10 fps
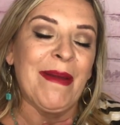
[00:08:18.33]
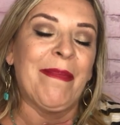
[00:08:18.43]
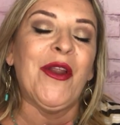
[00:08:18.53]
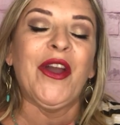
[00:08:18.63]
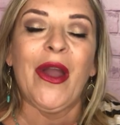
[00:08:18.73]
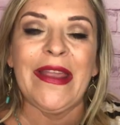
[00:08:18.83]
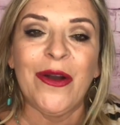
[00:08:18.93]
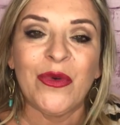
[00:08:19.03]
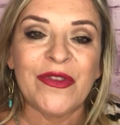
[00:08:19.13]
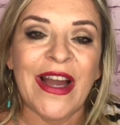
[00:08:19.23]
Espero que os
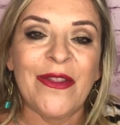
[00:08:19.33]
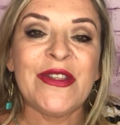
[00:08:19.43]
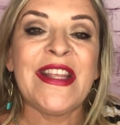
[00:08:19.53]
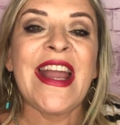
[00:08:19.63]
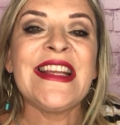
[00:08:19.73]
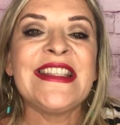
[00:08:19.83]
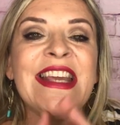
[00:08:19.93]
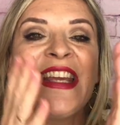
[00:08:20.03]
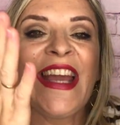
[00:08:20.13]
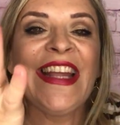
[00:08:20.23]
haya gustado. Si es
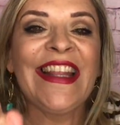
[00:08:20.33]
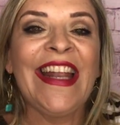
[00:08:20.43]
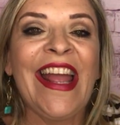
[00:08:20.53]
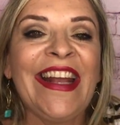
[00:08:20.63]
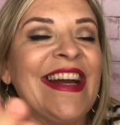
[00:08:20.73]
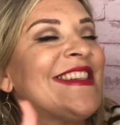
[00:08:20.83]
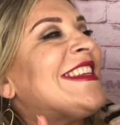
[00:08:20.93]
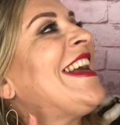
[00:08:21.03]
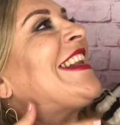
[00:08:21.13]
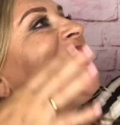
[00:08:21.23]
así, ¿qué tenéis que hacer?